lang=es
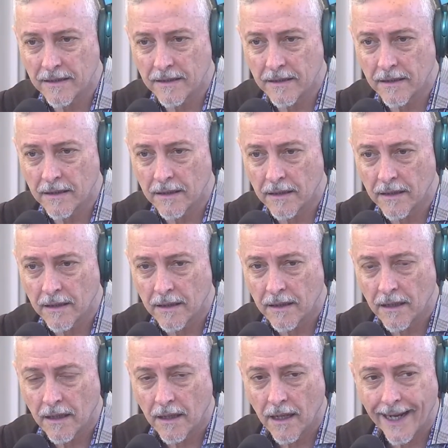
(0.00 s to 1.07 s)
pasó con todo.
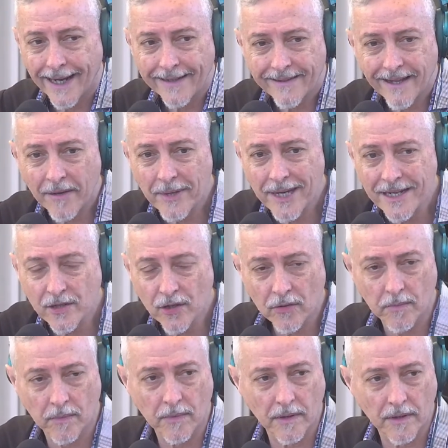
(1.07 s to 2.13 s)
Está bien,
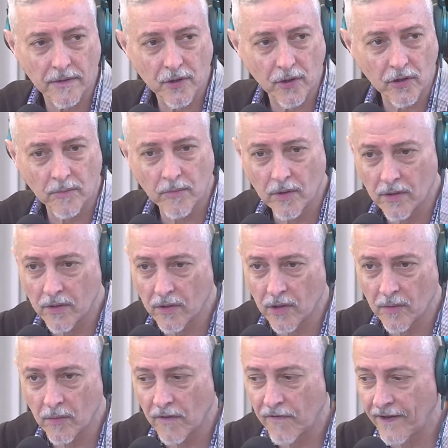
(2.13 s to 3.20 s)
yo, yo como,
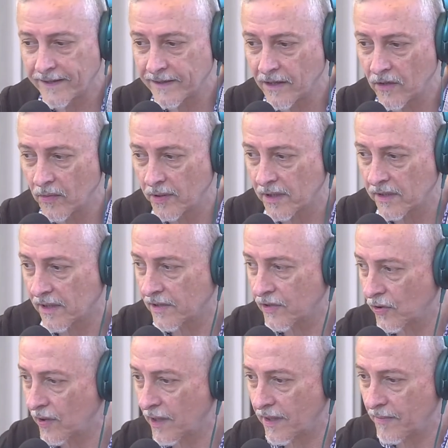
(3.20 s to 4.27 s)
como fan de los Beatles que
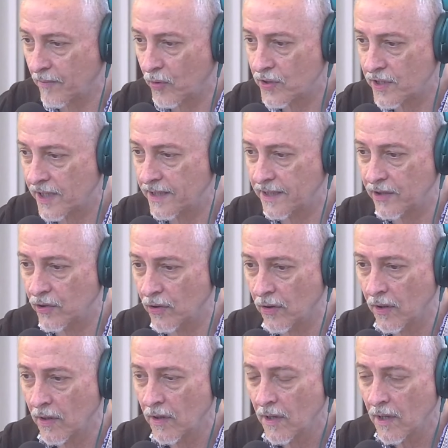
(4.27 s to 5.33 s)
soy desde muy chiquitito,
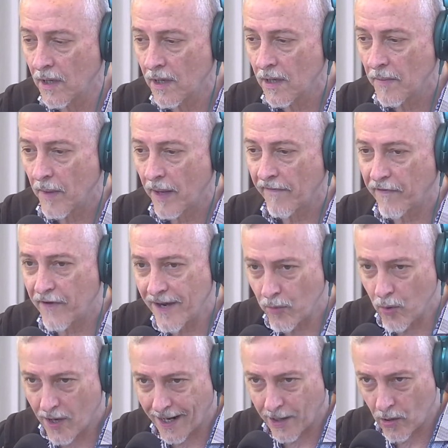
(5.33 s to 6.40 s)
fui a
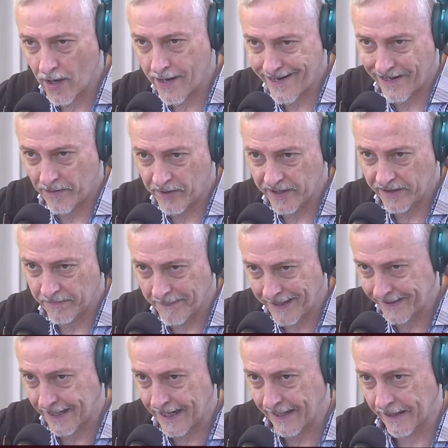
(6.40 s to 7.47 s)
buscarlo a Elvis
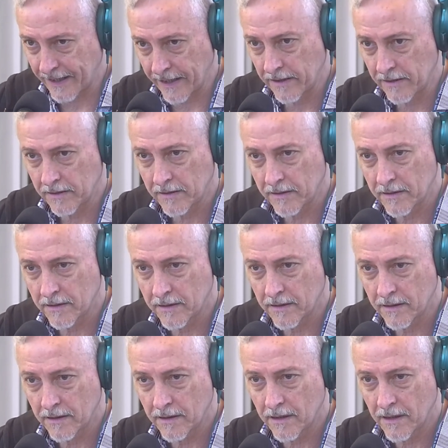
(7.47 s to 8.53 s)
más tarde.
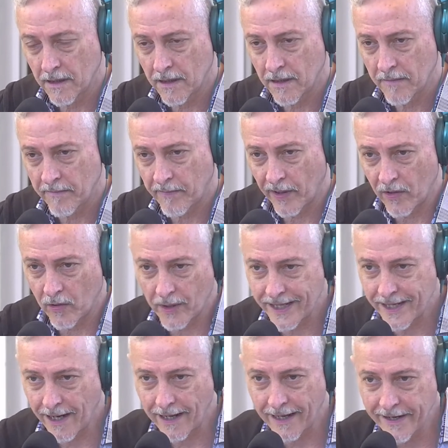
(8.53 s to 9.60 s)
Claro. Pues lo
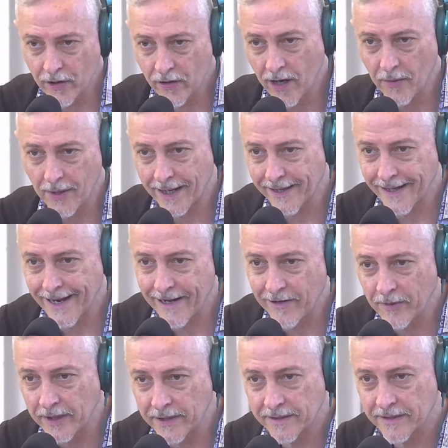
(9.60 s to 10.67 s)
veía a Lennon hablar de
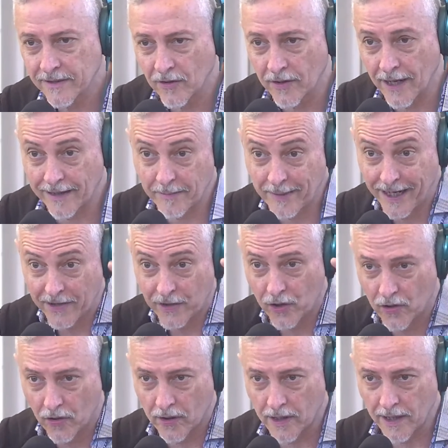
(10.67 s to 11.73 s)
Elvis con
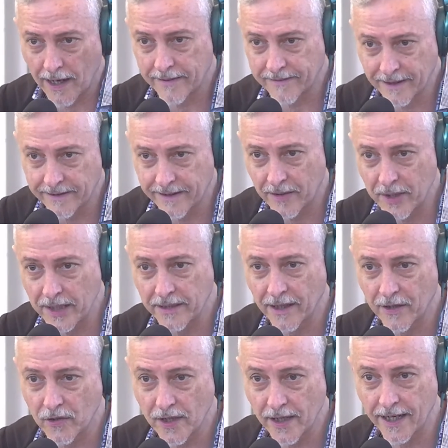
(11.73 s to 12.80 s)
admiración en las
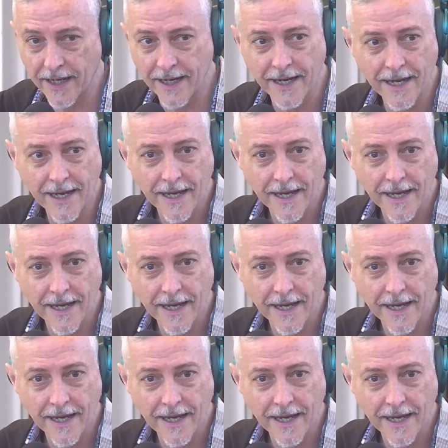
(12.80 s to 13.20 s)
entrevistas, no sé qué.